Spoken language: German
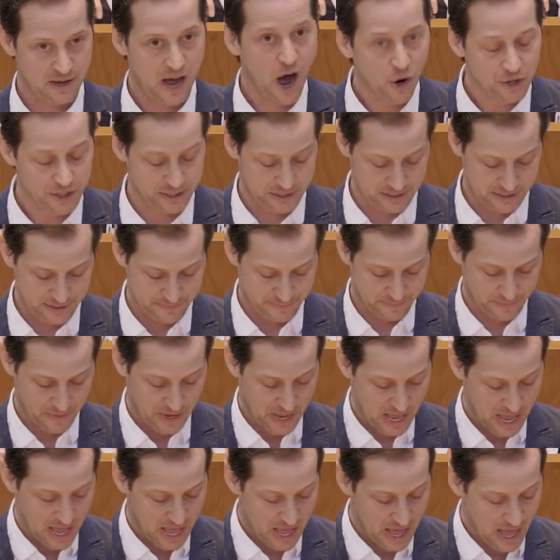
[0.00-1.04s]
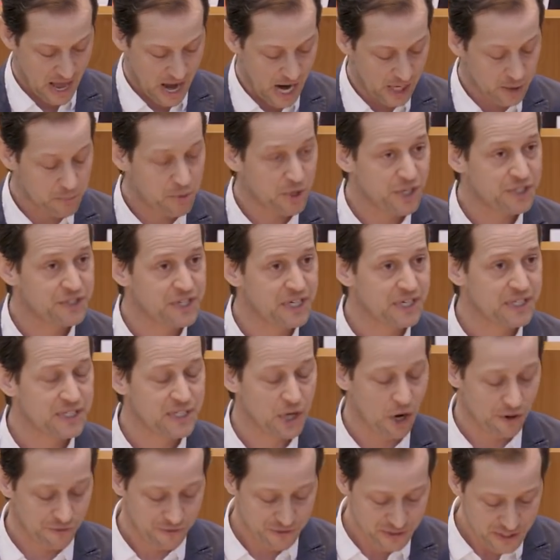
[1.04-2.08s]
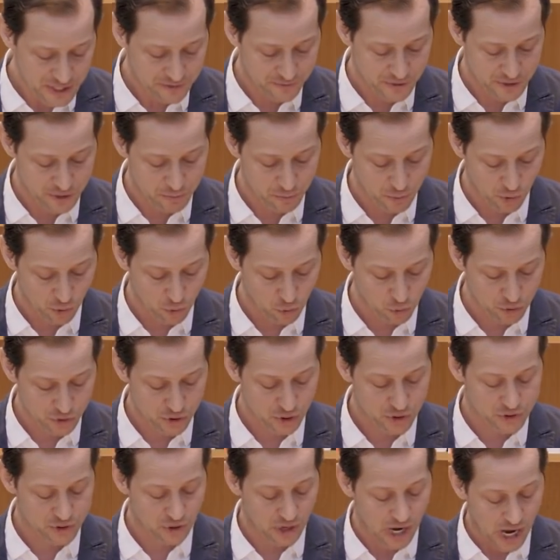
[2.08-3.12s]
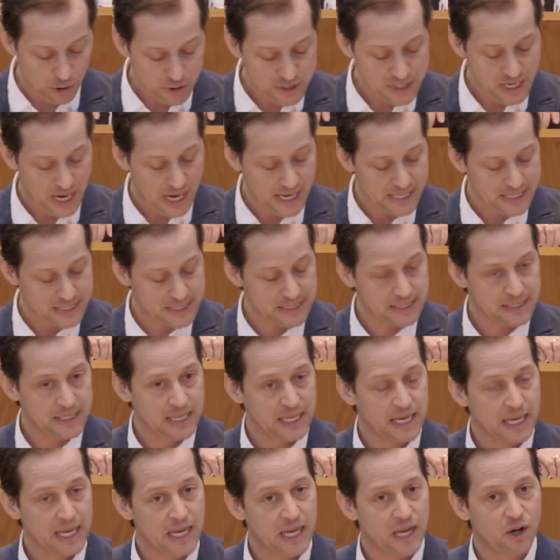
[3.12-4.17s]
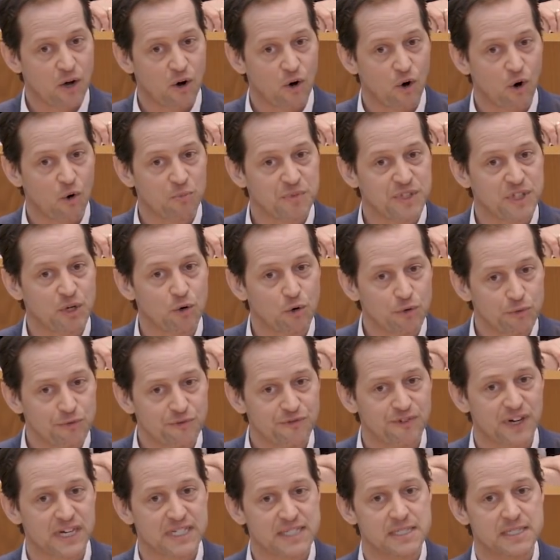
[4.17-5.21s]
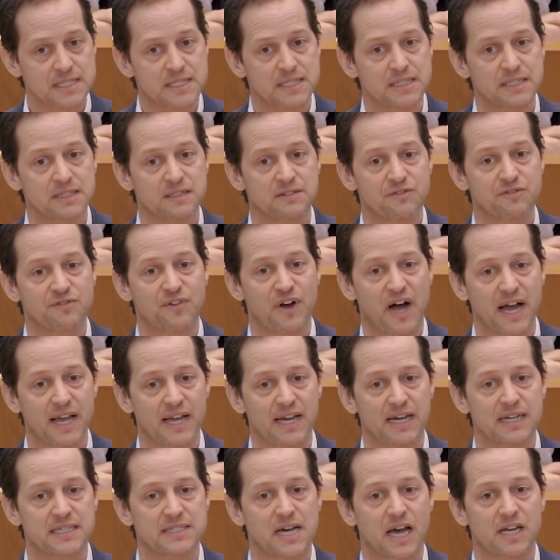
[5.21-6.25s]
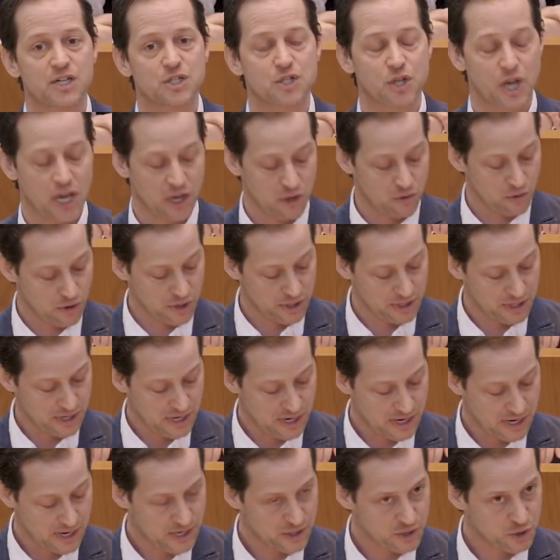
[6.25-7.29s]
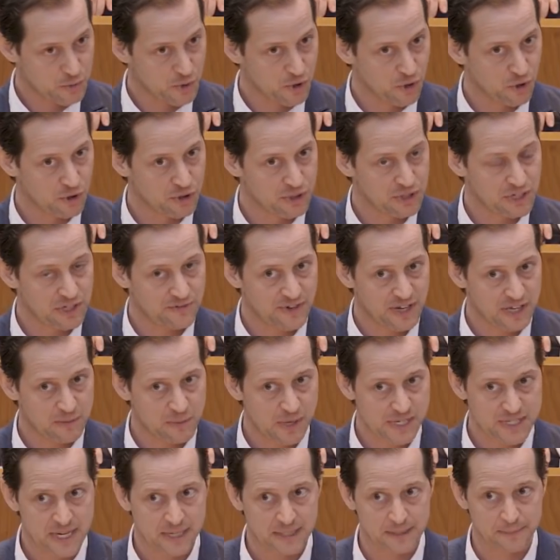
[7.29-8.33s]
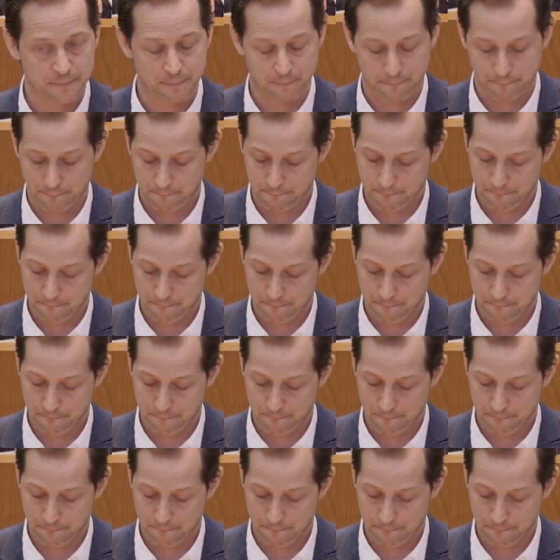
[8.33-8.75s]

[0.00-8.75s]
auch nicht. Eine Politik, die auf Nichtwissen beruht, soll ausreichen, um die unfassendsten Freiheitseinschränkungen zu begründen, die wir jemals hatten.